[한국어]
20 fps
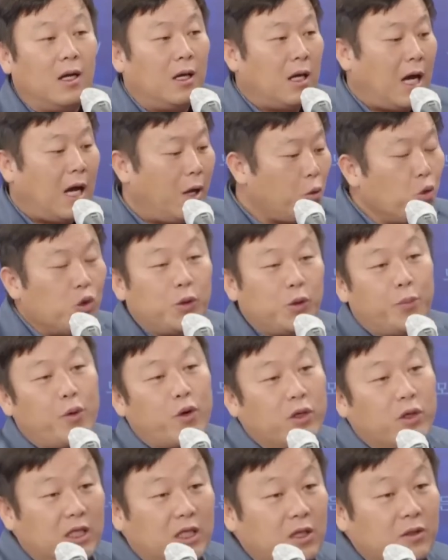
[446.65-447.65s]
한
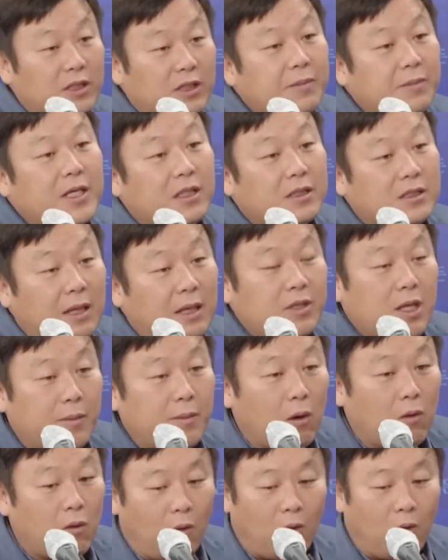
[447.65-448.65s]
50%는 이턴 참사 참사를
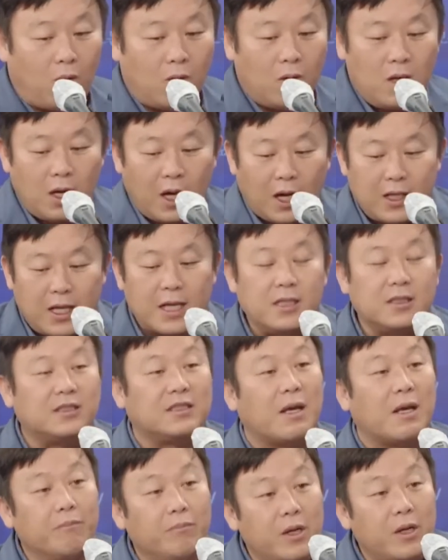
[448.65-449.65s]
막고 하나는
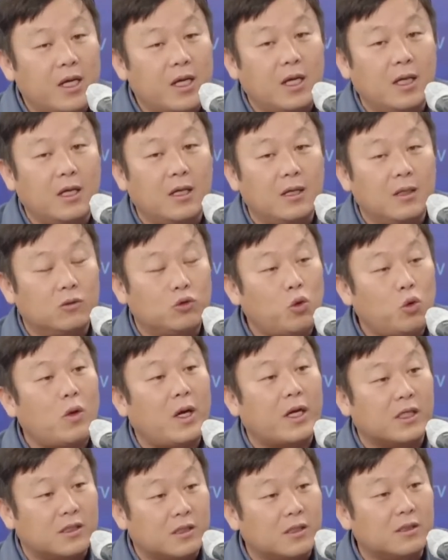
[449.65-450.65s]
잼버리
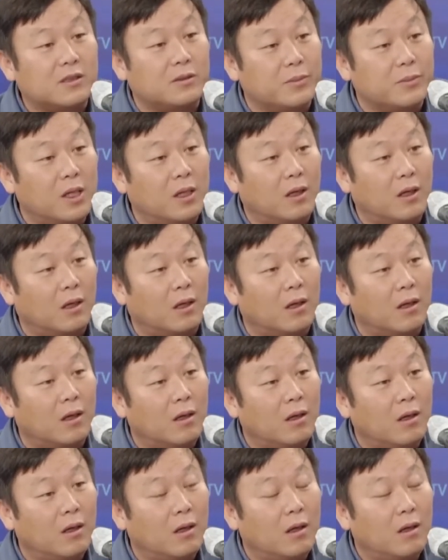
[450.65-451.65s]
총괄을 시켰으면
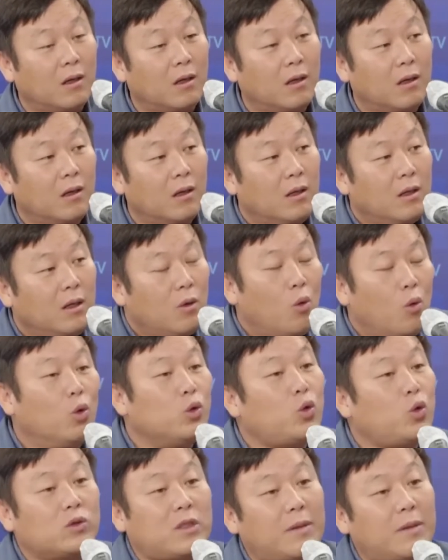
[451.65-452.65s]
음.
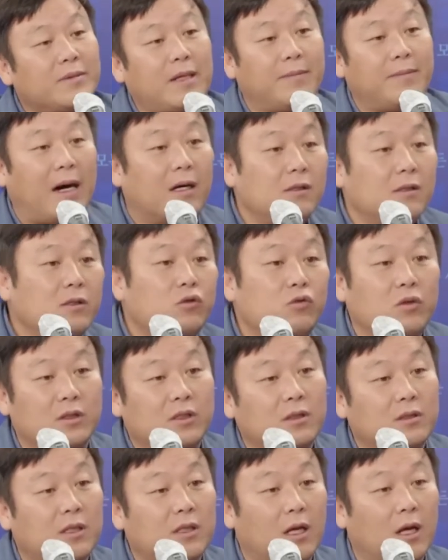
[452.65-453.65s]
오송 참사 막을 수도
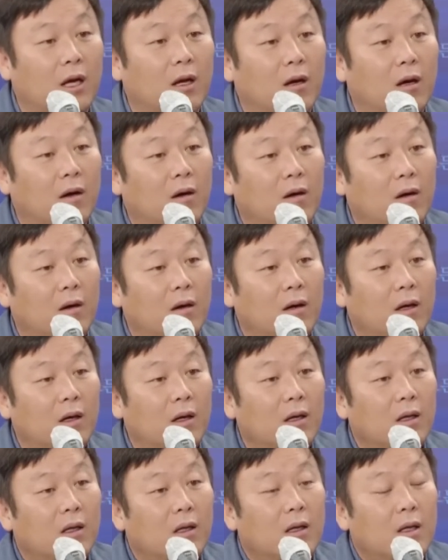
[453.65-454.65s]
있었잖아요.
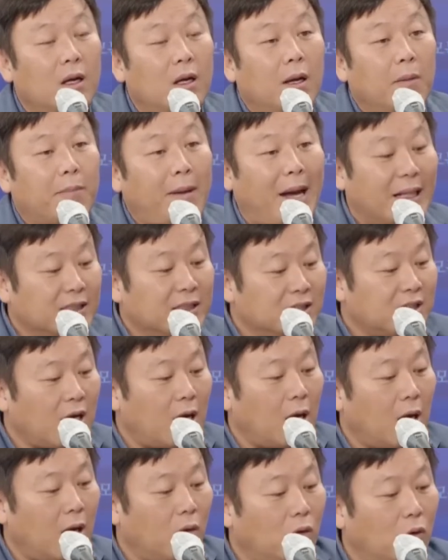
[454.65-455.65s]

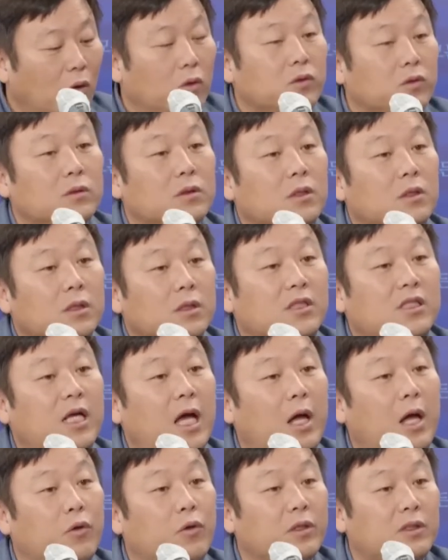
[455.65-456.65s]
반지하고
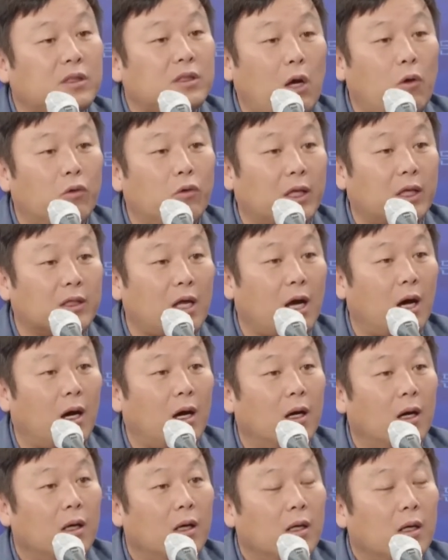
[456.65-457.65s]
지하도에서 사고
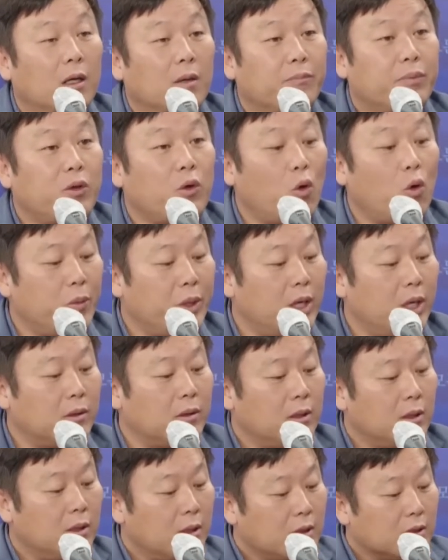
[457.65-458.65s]
났다. 네. 비
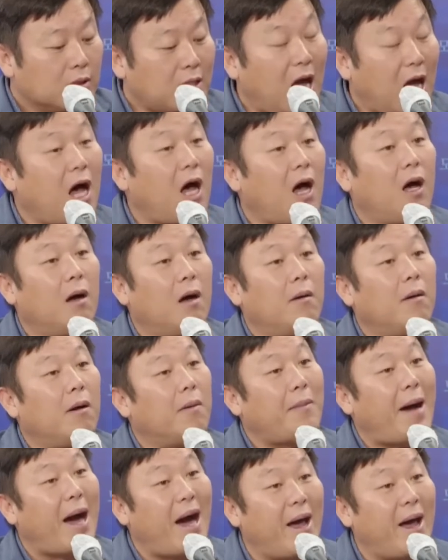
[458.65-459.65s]
오면
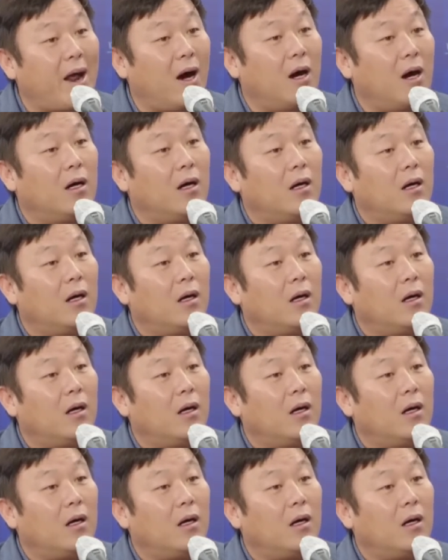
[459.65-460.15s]
다망하라